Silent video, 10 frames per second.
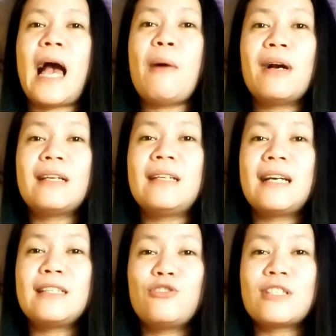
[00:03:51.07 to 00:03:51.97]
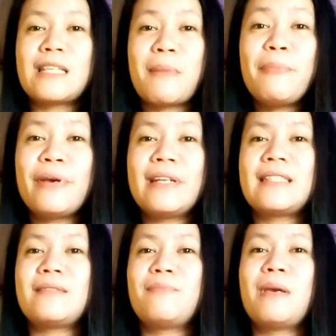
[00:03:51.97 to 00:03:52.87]
Awang ng Diyos naman po, yun
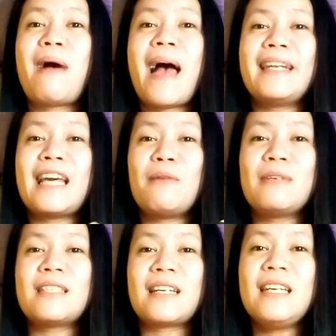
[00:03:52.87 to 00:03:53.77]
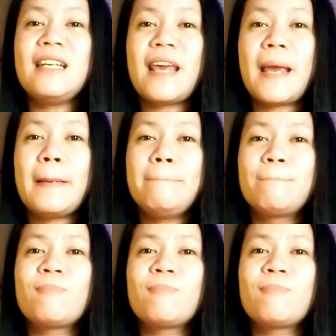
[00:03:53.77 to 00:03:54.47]
is may bahay na kaming sarili.